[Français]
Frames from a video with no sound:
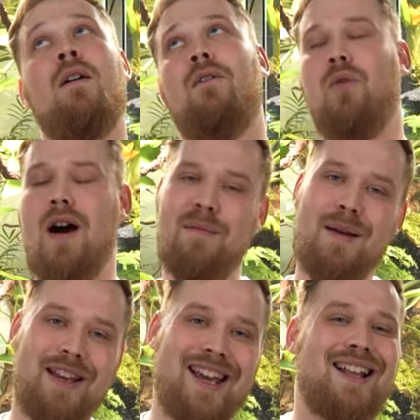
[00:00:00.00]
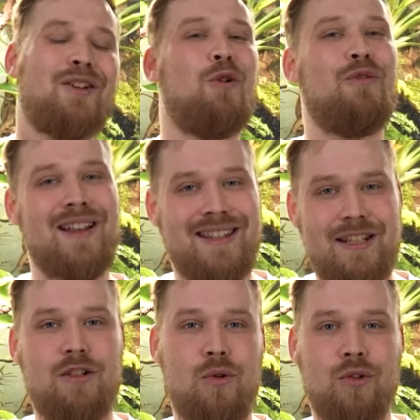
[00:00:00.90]
voire même
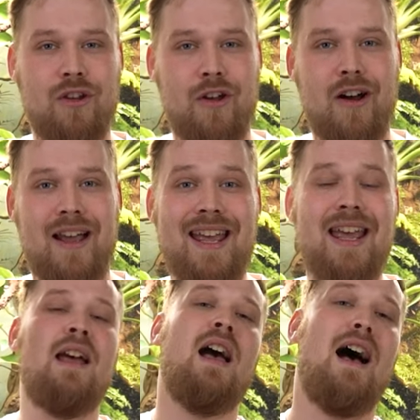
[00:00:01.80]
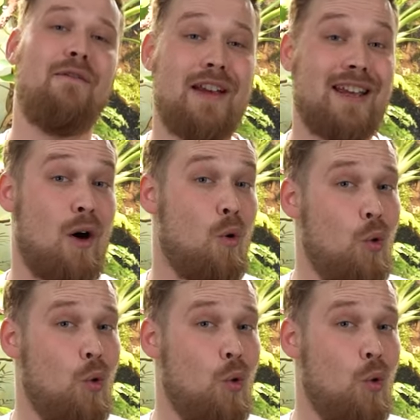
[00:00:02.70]
90 de hauteur et avec un